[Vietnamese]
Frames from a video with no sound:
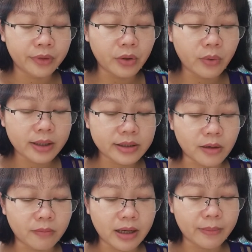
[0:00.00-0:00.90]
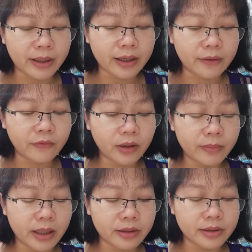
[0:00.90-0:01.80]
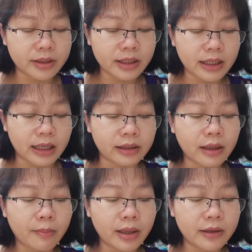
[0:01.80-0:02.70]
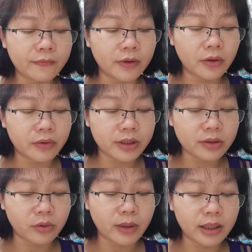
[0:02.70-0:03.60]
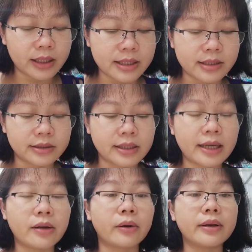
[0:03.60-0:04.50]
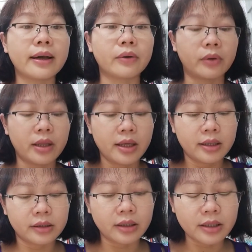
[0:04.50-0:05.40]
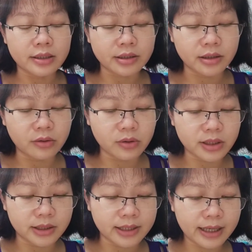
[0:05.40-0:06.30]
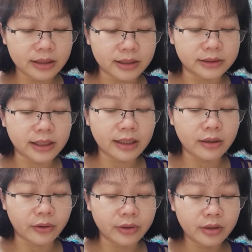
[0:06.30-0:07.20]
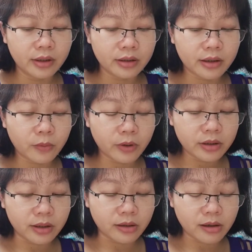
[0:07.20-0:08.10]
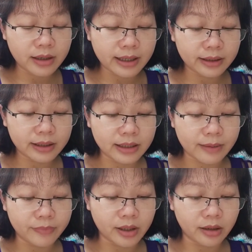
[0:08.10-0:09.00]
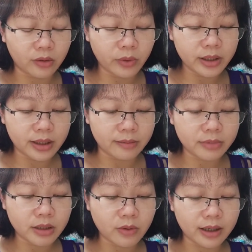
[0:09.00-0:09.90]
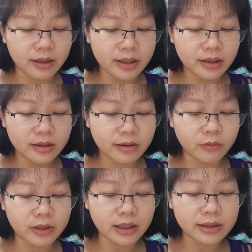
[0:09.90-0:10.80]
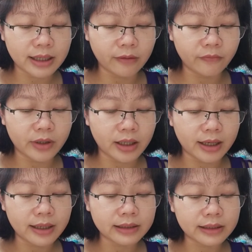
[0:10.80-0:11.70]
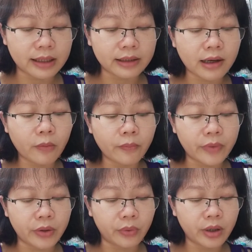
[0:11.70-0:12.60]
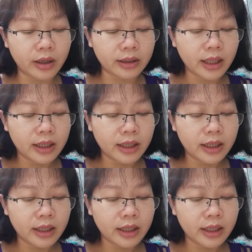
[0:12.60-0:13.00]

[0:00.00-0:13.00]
Điều quan trọng là bạn hãy phân biệt giữa khía cạnh tâm lý và logic của bất kỳ sự thay đổi nào. Tính lịch sử của sự kháng cự thay đổi, không có gì khó khăn khi đảm nhận nguy hiểm khi quản lý, không chắc chắn về khả năng thành công nhiều hơn